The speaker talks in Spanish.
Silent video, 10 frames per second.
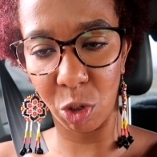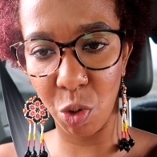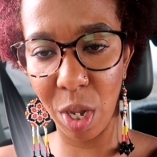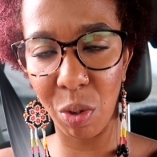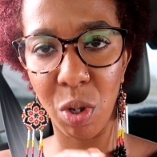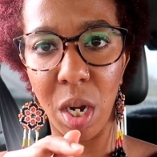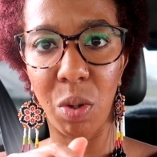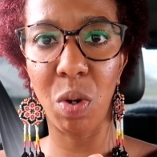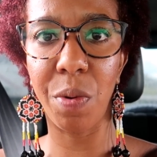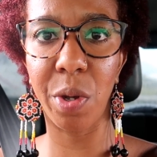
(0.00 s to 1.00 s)
Tú ya tú
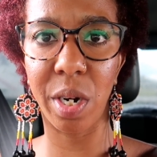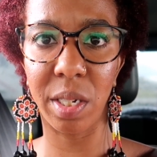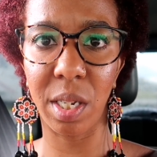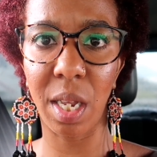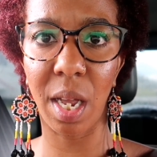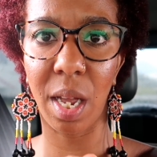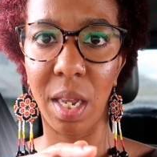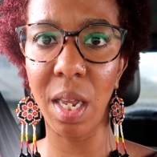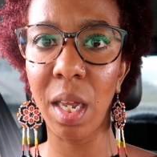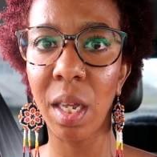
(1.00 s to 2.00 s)
tienes tu libro de receta
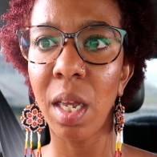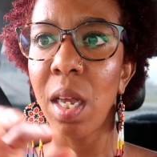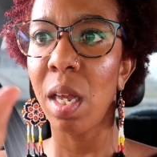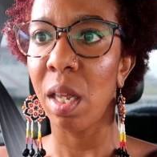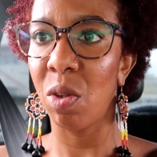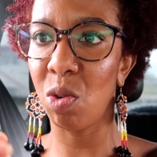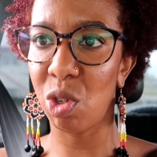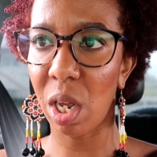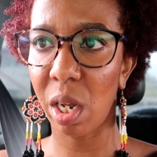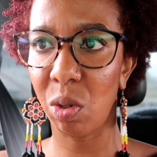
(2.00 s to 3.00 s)
ahí, tú
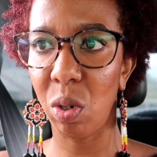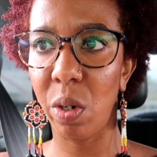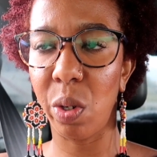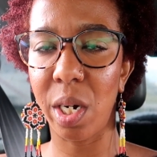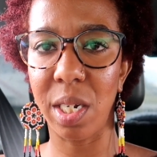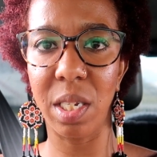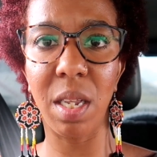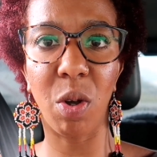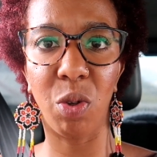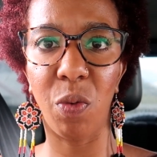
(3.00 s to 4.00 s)
sacas tu libro de
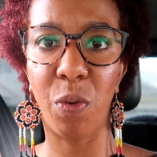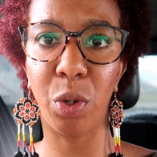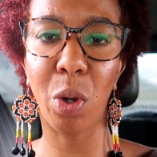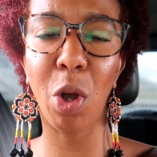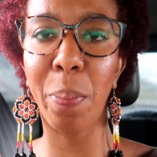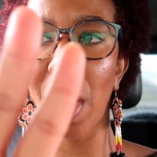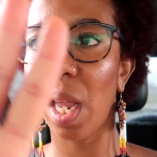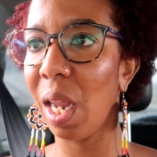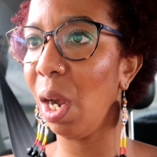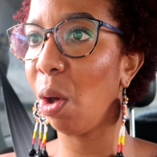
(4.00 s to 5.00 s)
receta con tu
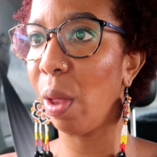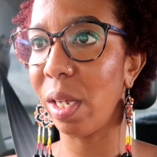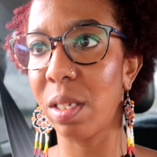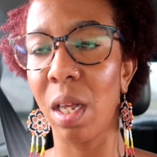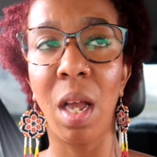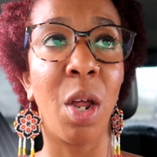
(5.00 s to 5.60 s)
fotocopia y lo das.